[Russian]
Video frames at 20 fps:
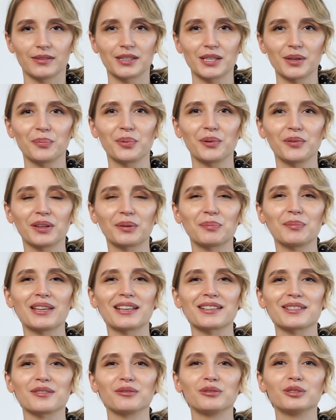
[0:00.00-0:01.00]
Всем привет,
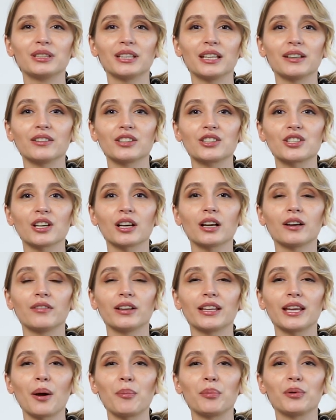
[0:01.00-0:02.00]
меня зовут Ева Чехова,
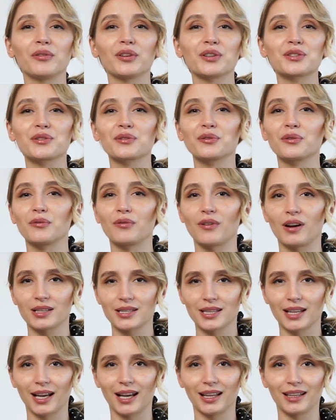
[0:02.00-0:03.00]
я приветствую
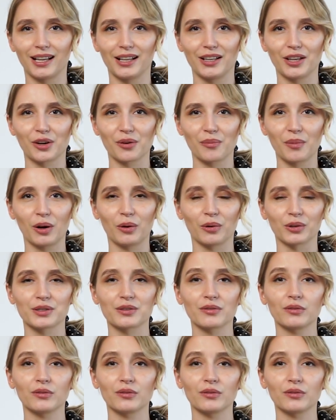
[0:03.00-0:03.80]
вас на канале Аромакод.